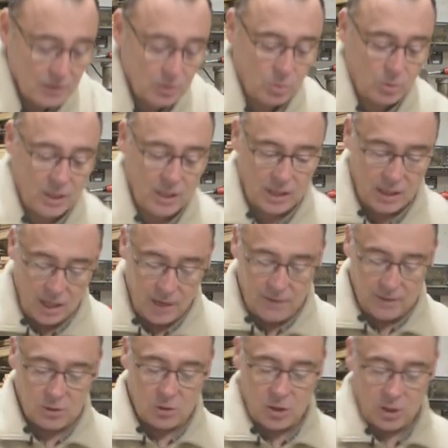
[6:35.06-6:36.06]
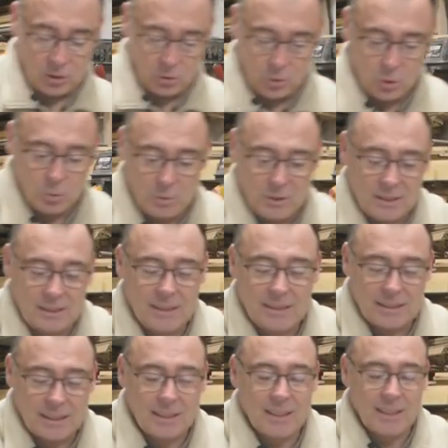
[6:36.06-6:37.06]
Donc là, avec ce chariot de coupe ici,
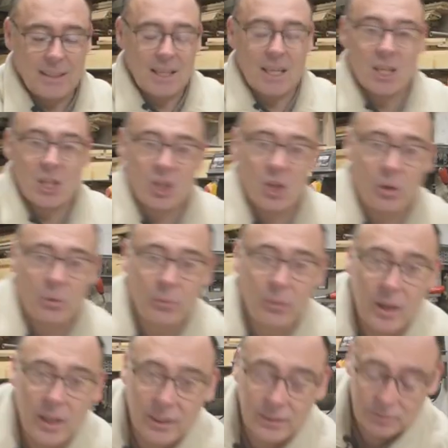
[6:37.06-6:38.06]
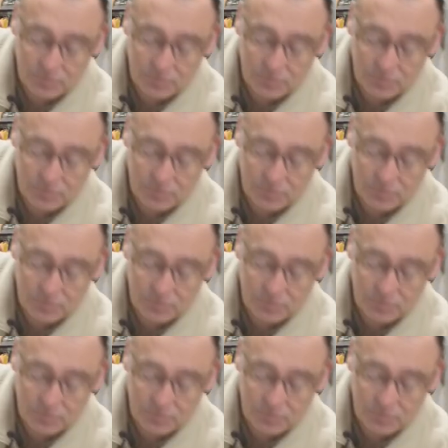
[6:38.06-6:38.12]
ça y est, j'ai enfin